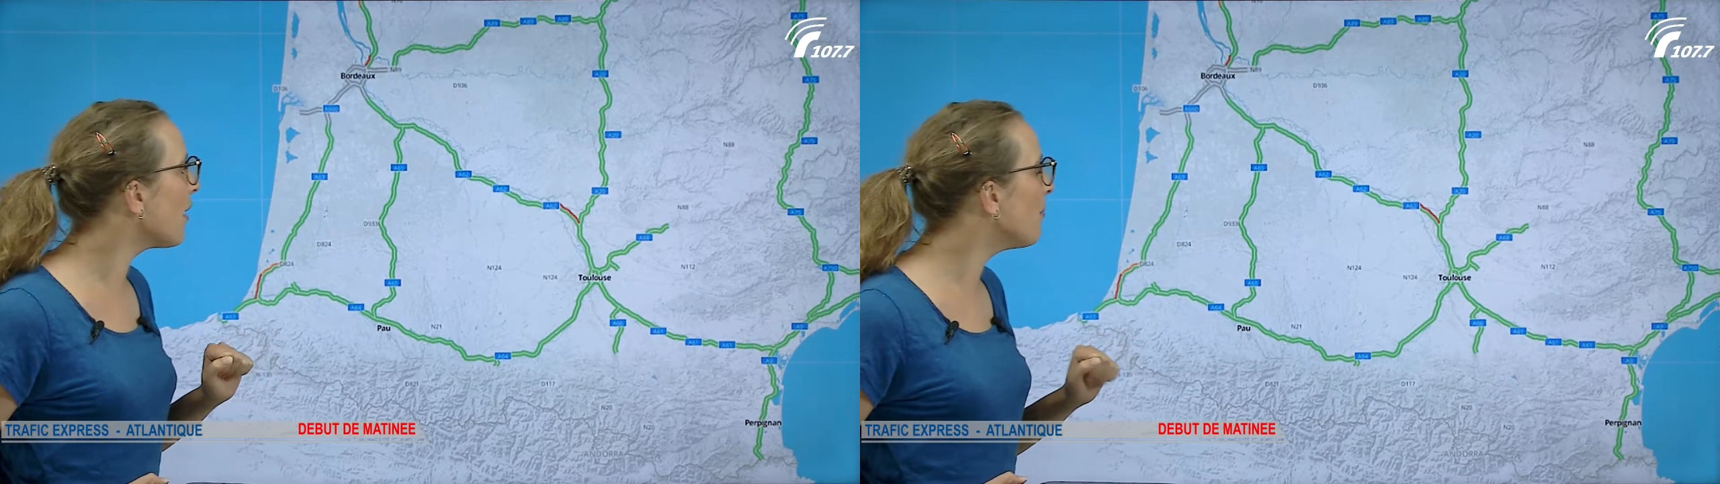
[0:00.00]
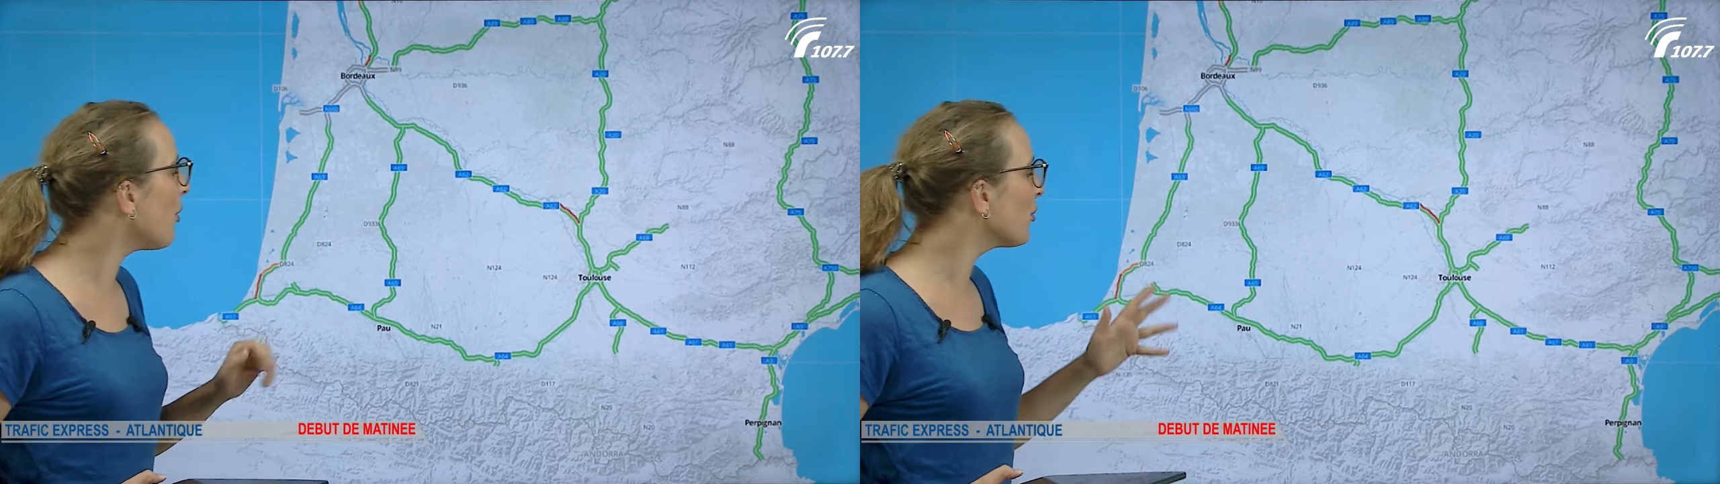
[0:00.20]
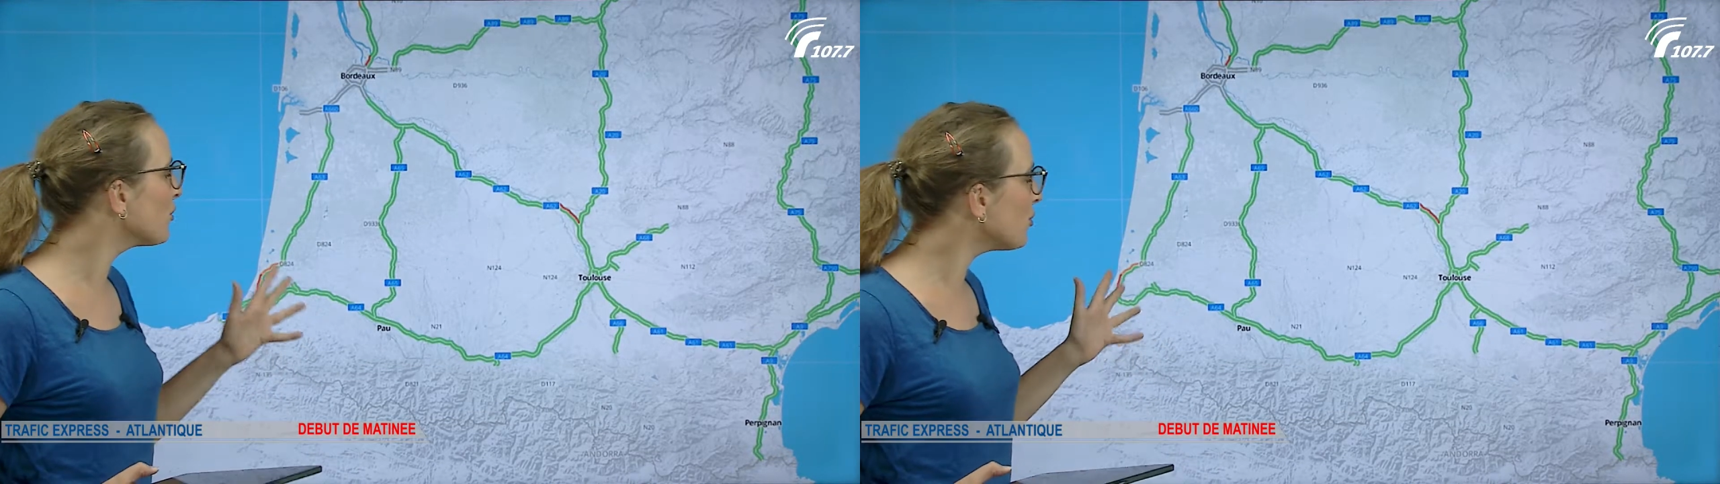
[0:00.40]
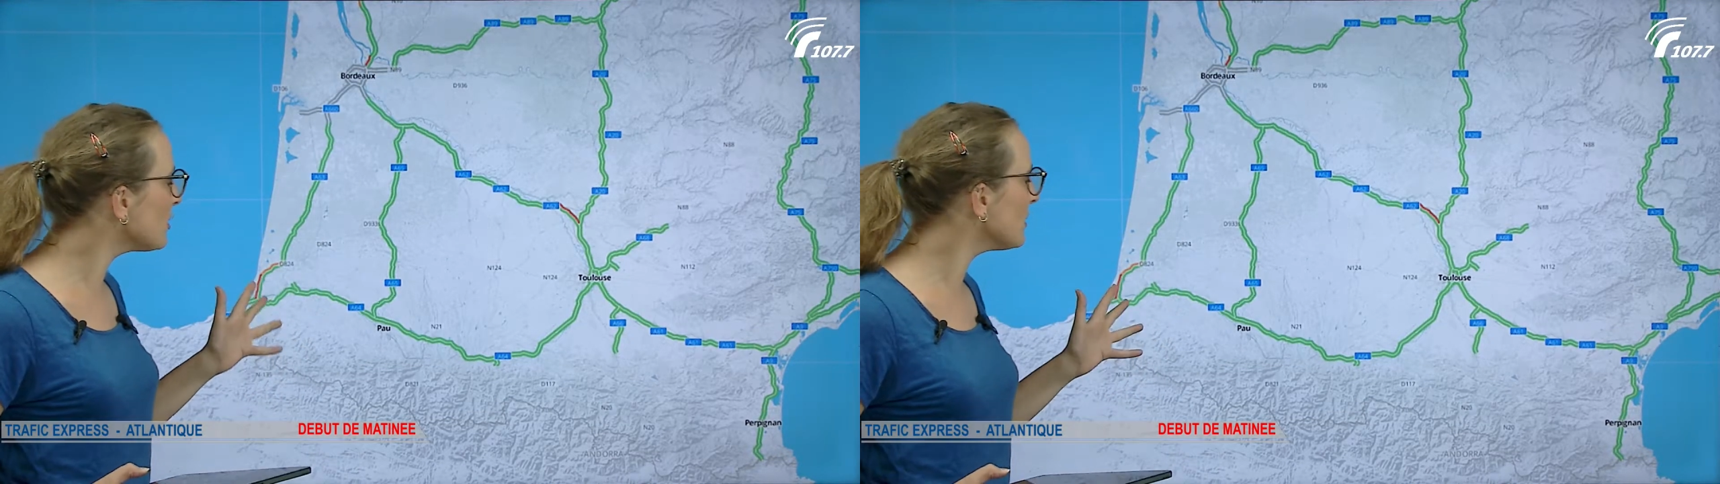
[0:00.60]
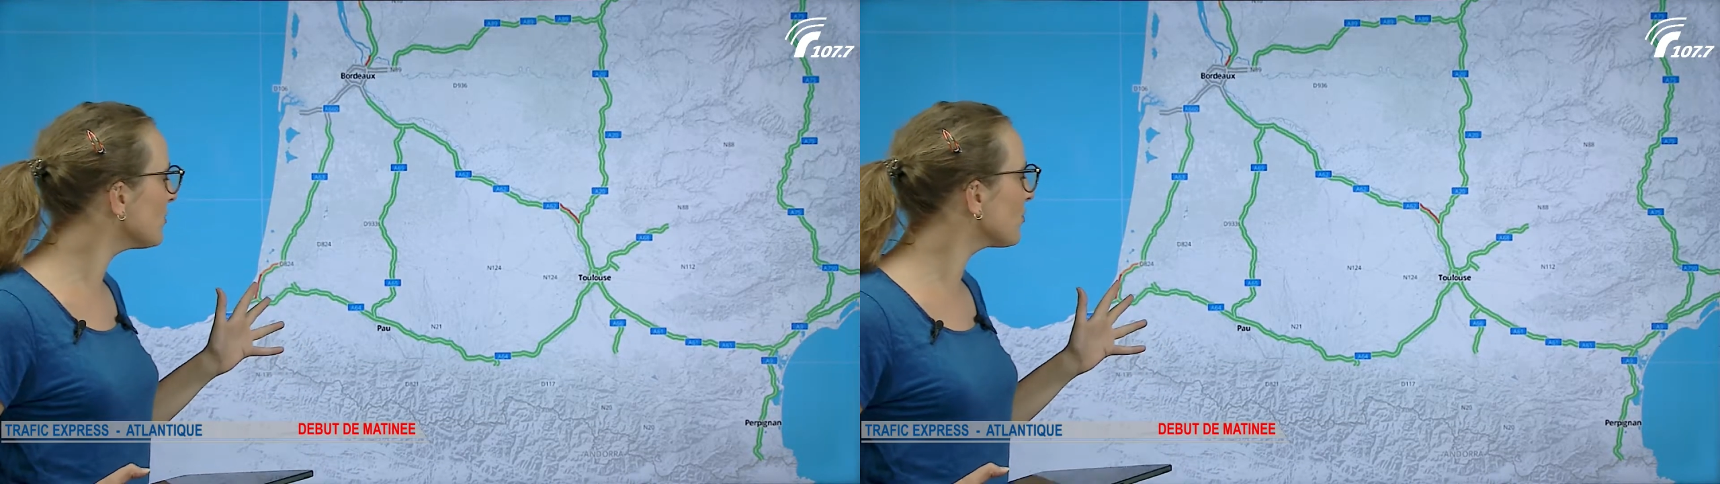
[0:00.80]
Bordeaux.
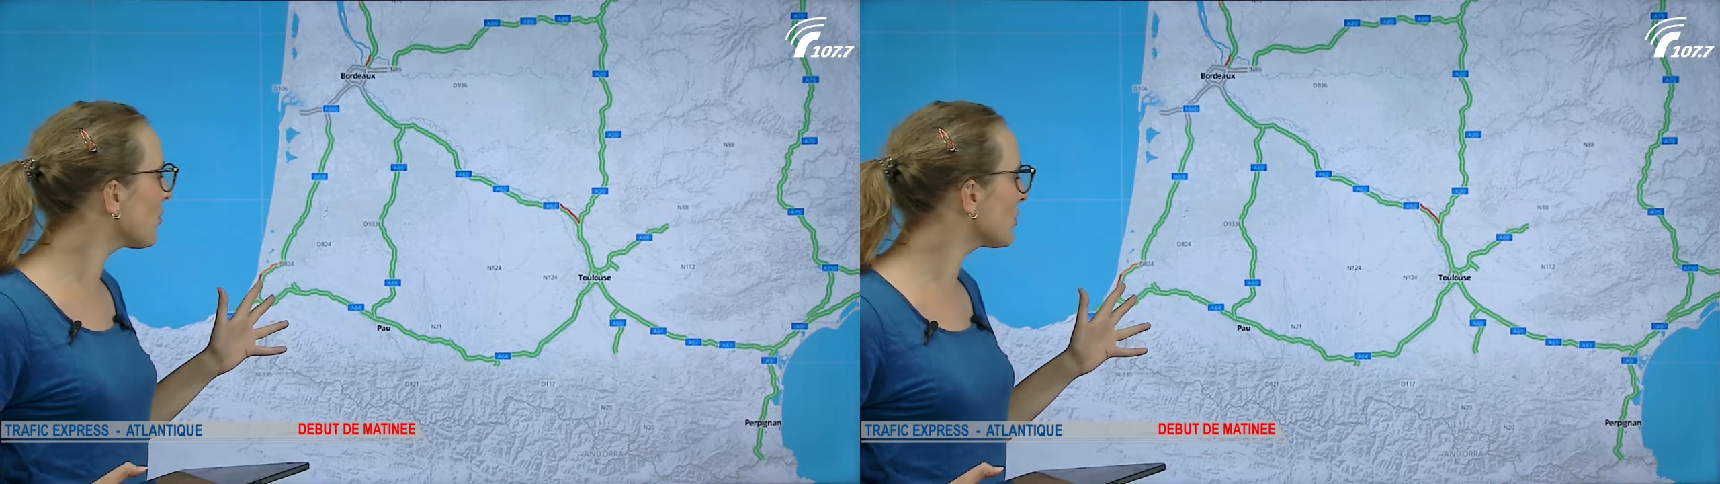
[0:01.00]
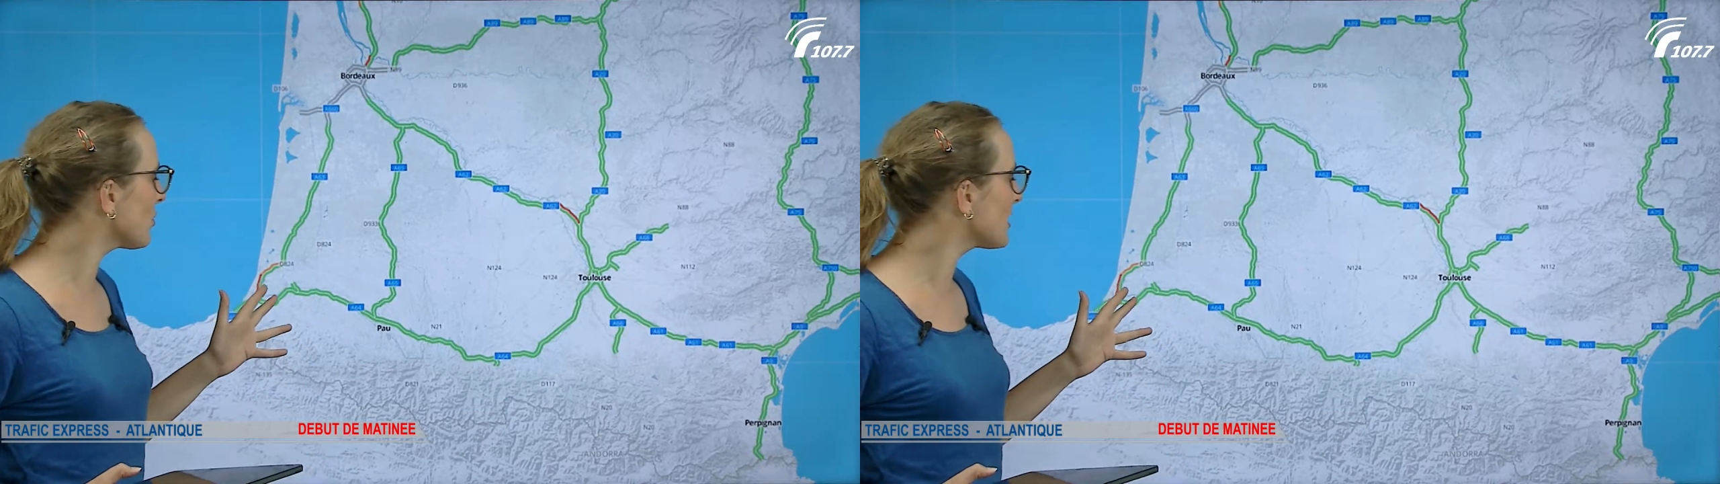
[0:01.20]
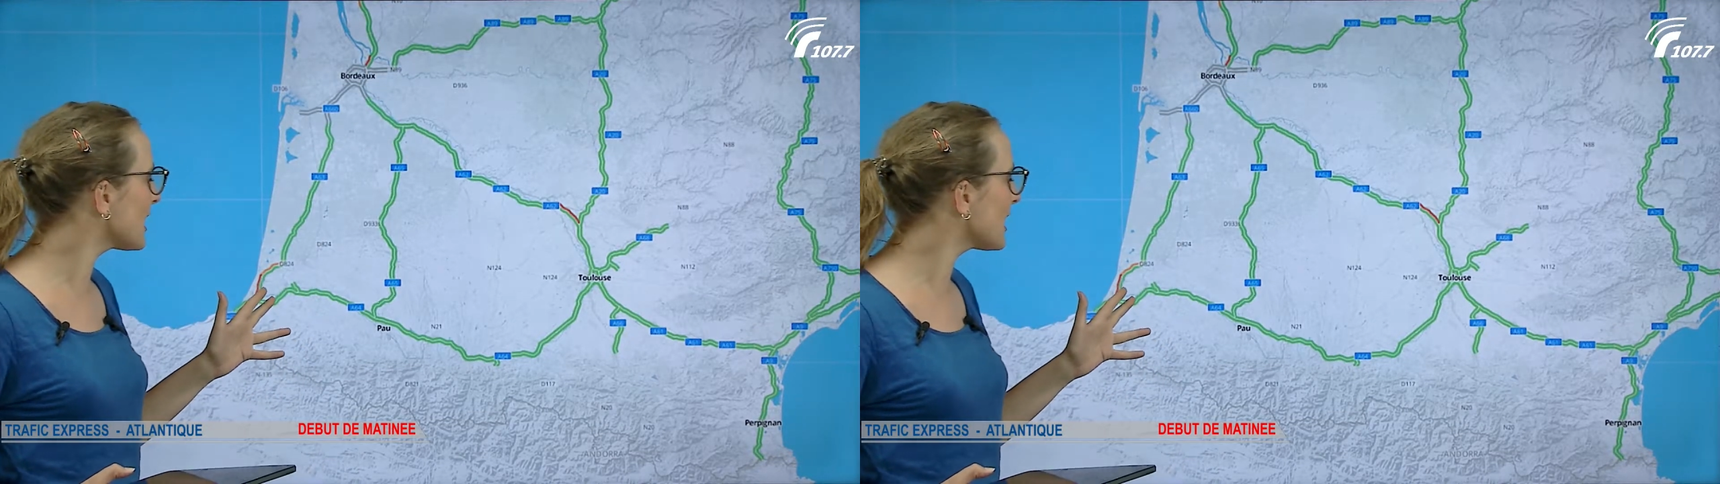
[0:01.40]
Sinon, dans l'ensemble, ça